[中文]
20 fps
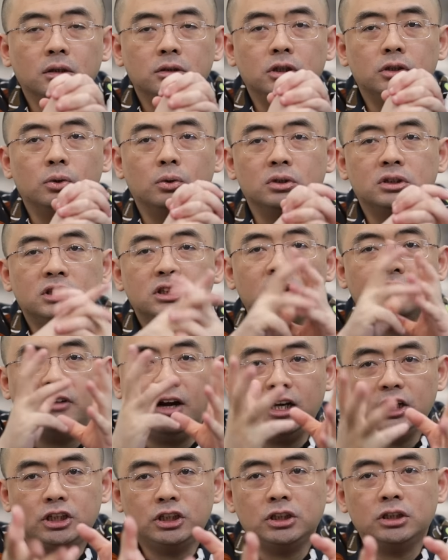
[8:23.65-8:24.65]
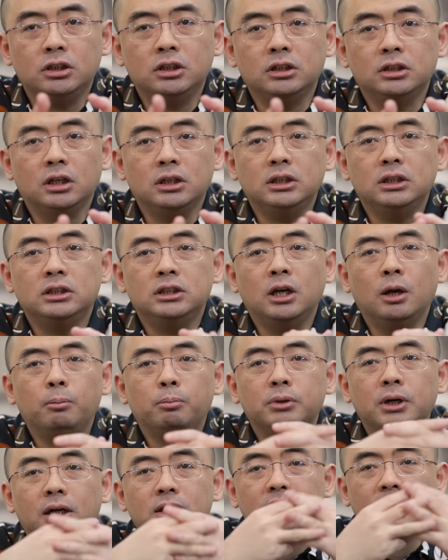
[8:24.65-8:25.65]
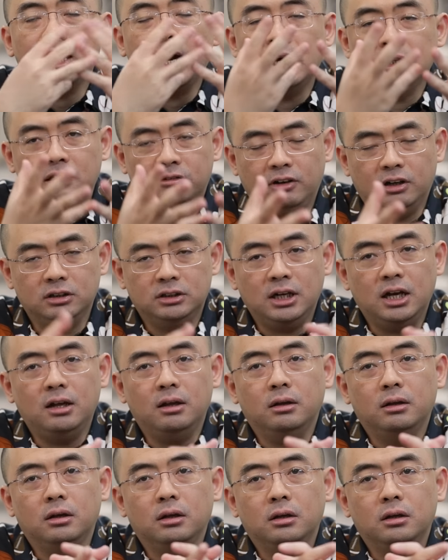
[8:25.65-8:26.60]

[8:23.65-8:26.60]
这种境外势力的一些不让你看的网站